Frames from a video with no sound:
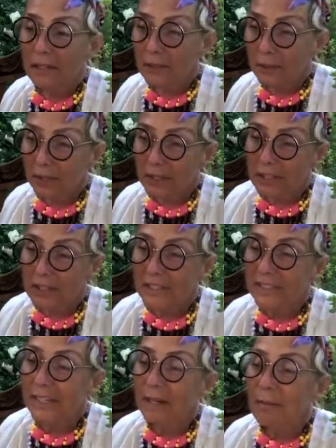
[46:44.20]
что они же
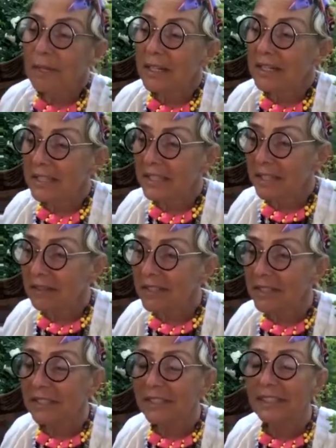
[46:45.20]
стремились изо
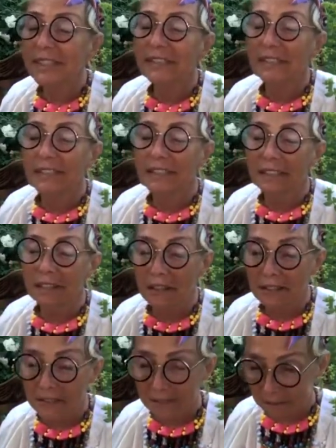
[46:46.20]
всех сил
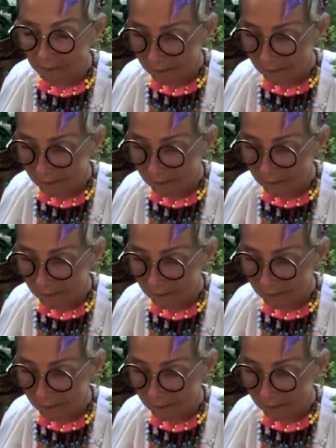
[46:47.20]
сыграть в